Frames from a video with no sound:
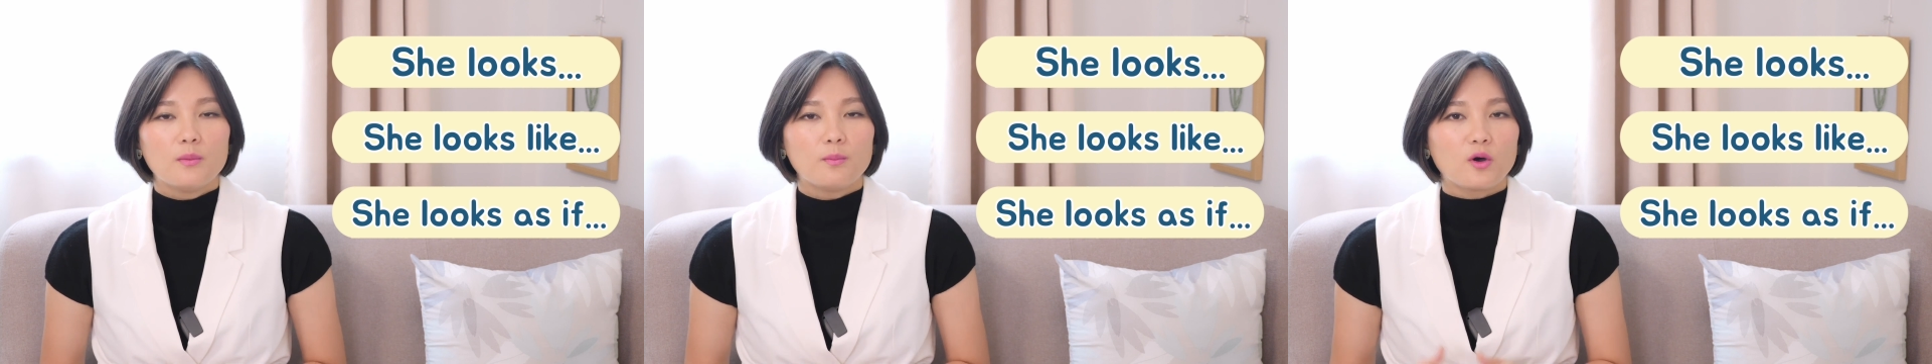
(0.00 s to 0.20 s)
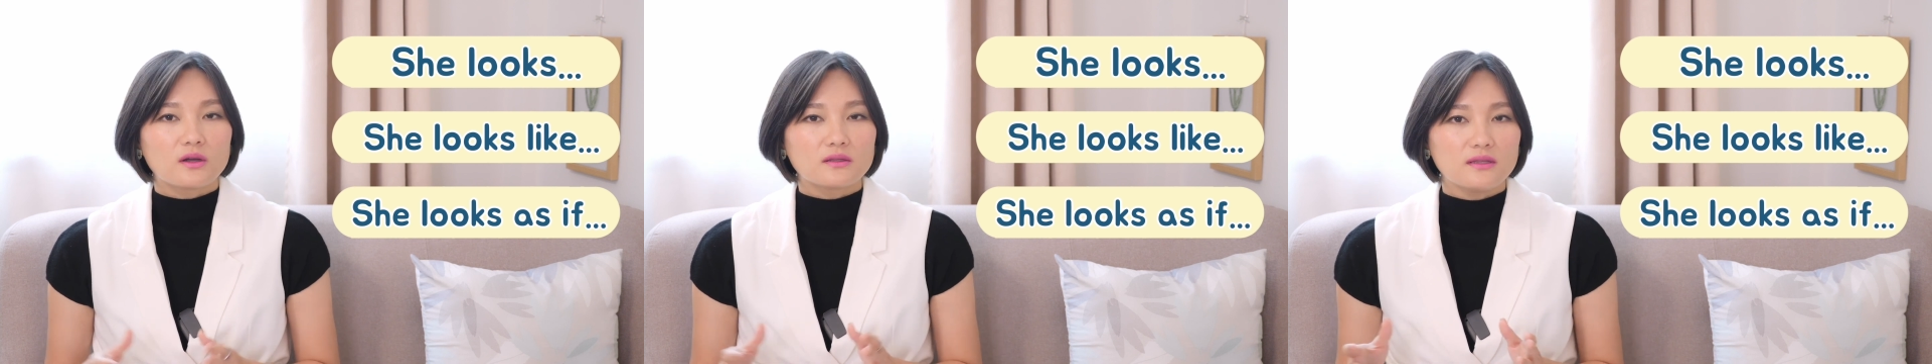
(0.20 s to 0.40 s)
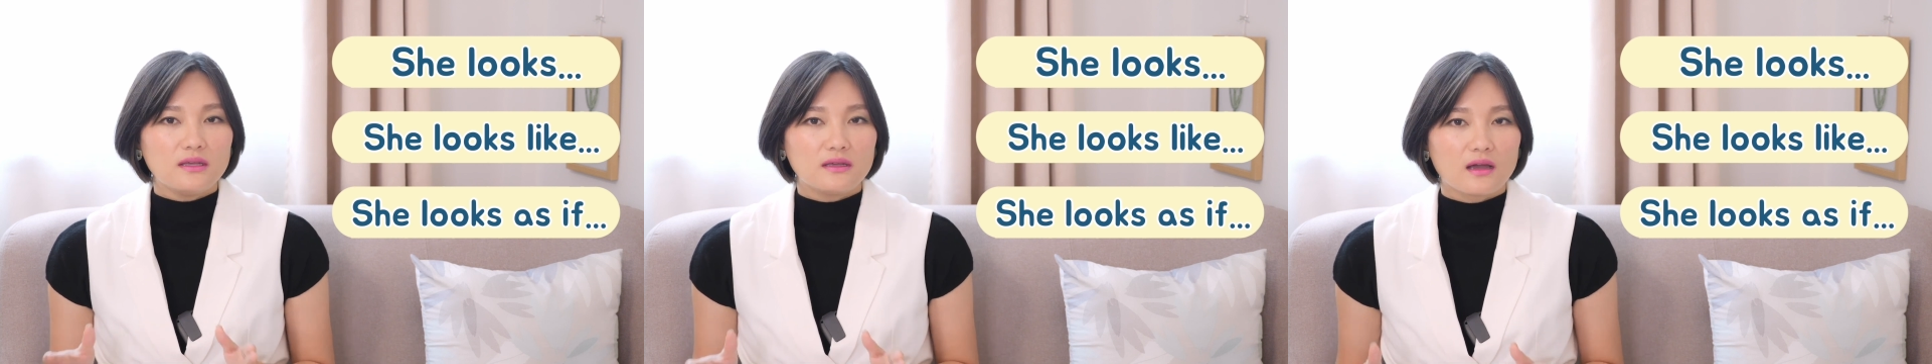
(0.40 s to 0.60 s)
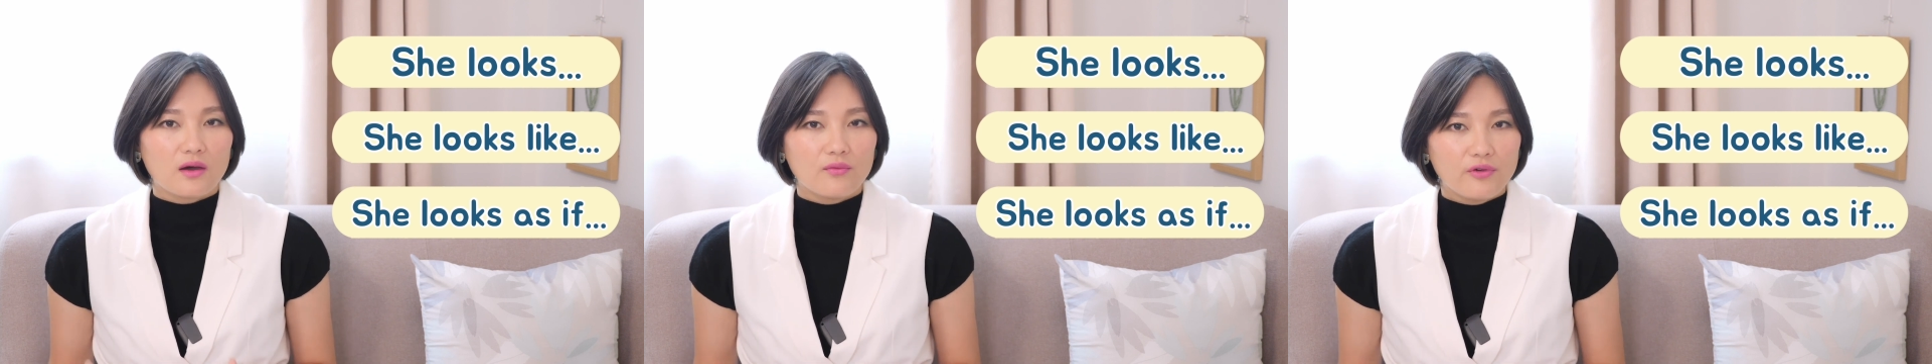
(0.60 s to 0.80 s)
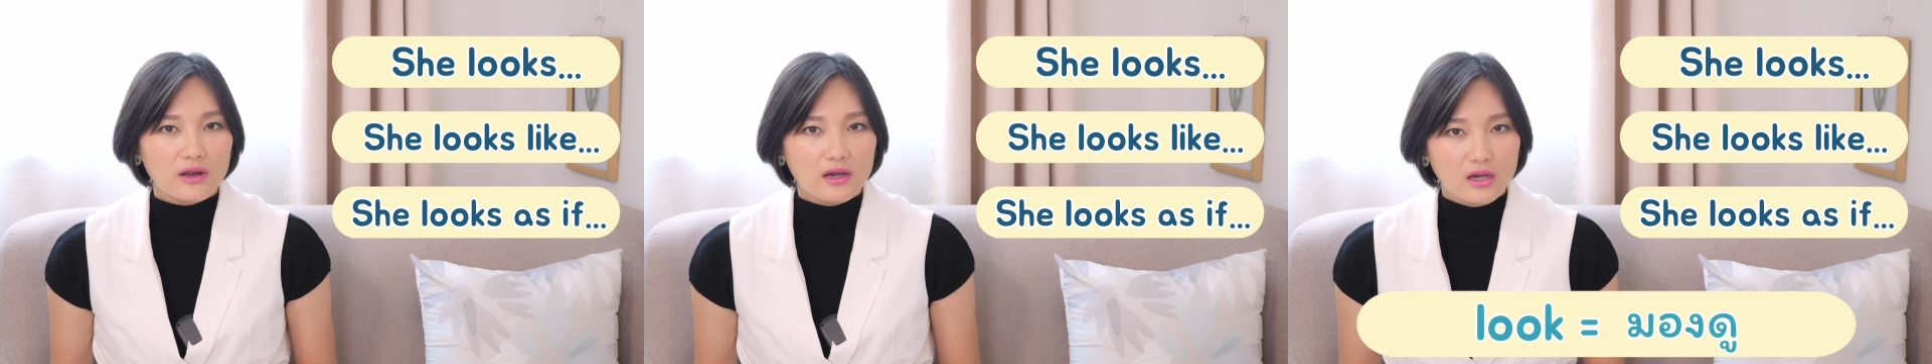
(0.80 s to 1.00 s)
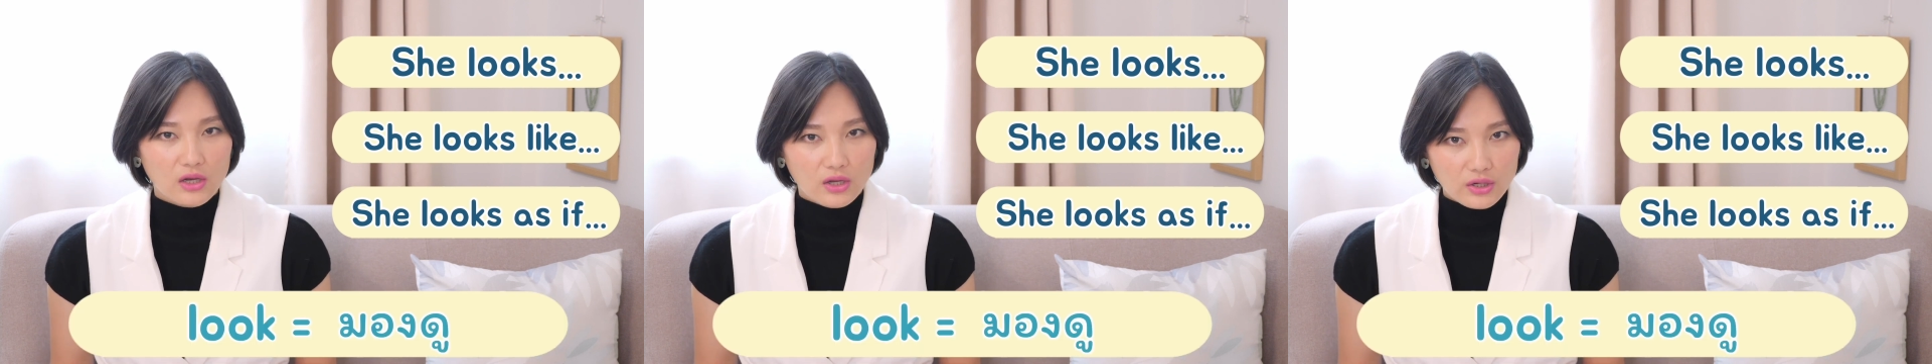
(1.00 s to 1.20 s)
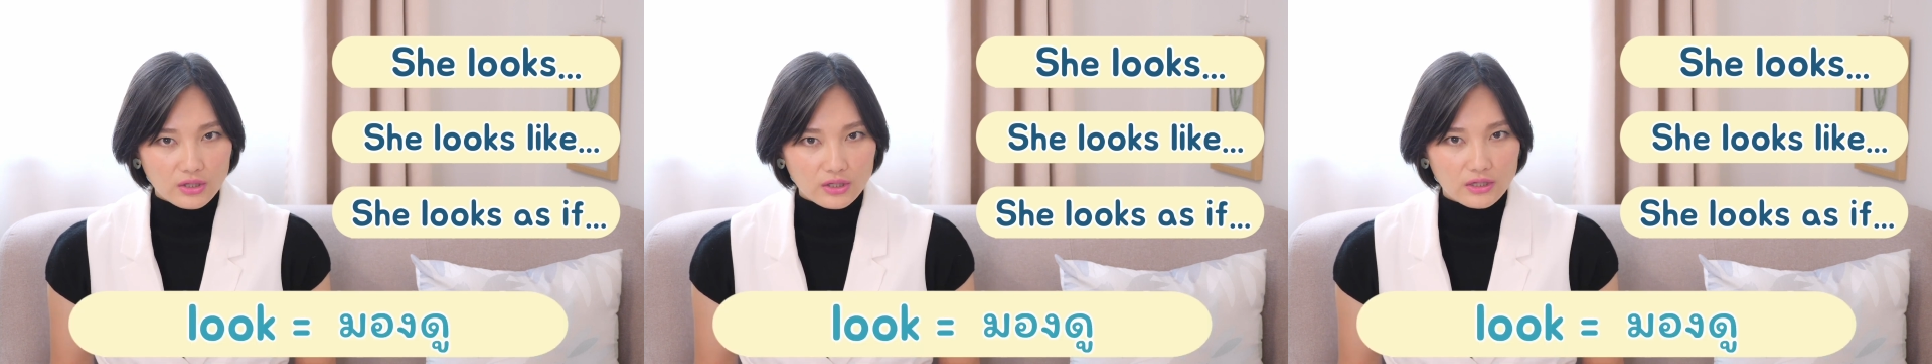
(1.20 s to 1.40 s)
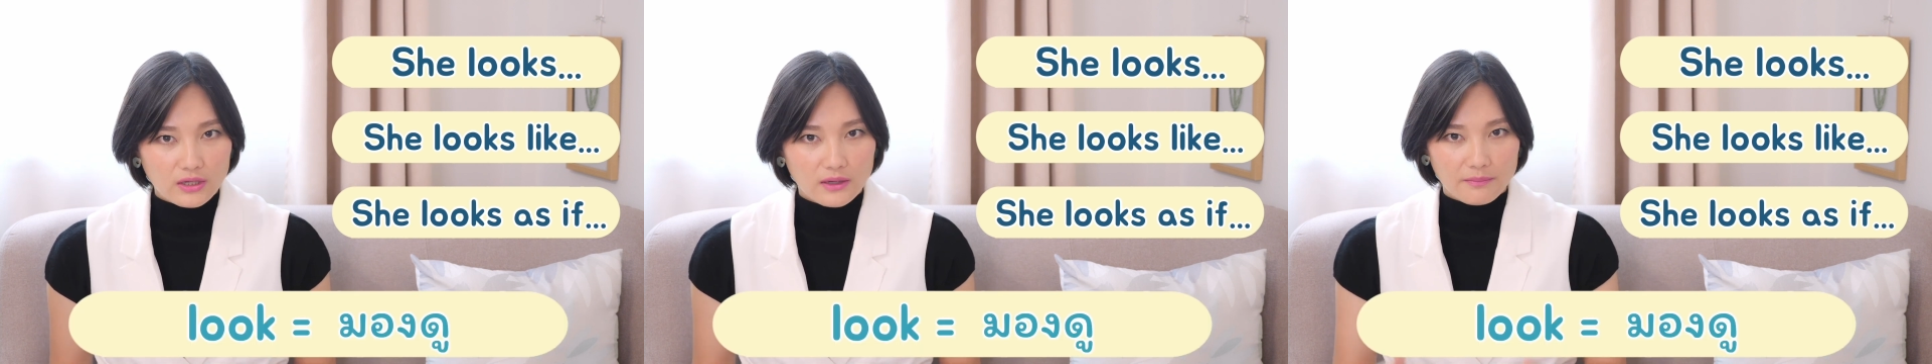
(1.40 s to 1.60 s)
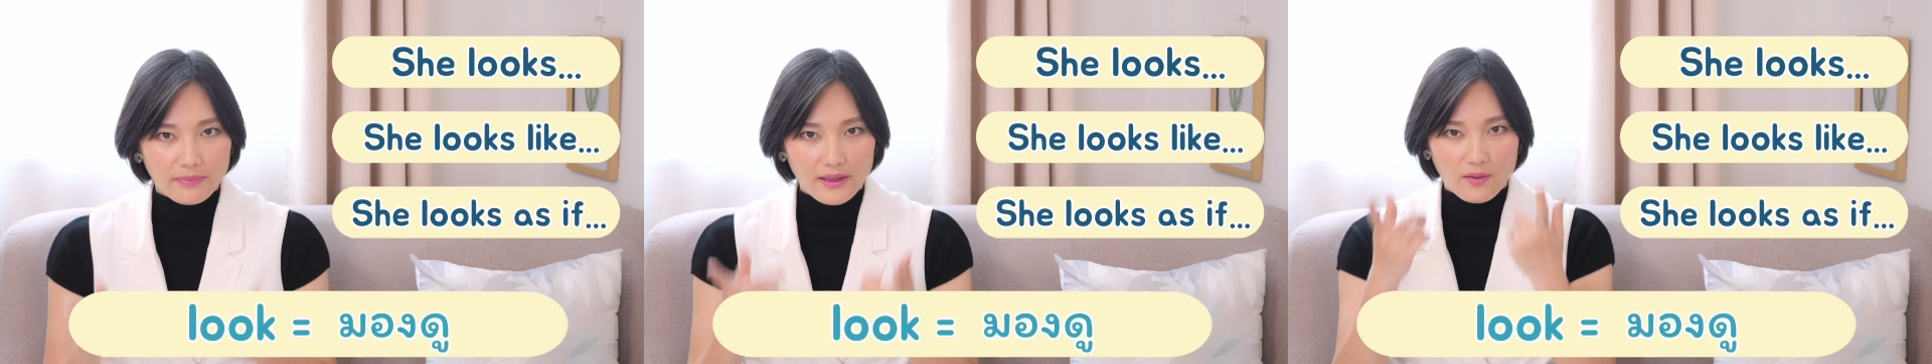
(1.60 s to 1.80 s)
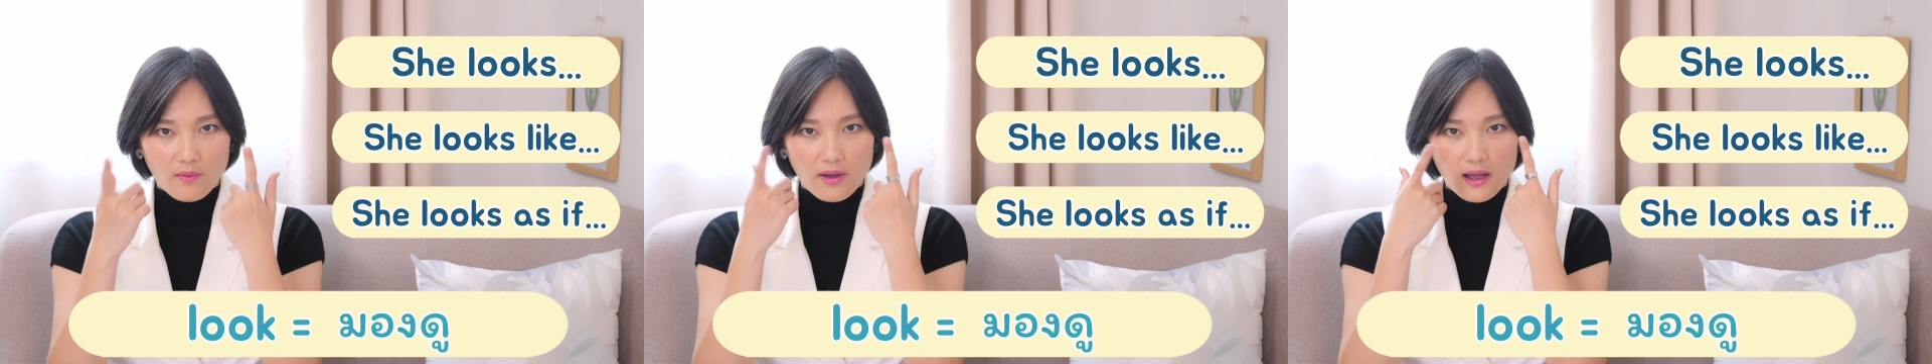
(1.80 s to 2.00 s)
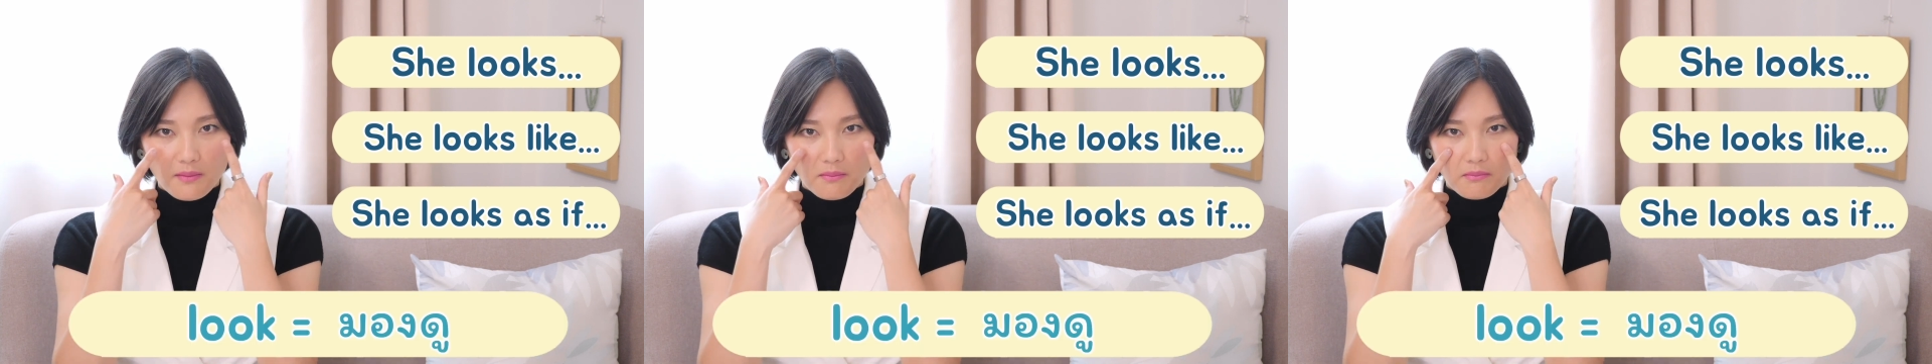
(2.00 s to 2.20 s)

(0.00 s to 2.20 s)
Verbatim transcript: ปกติคำว่า look แปลว่า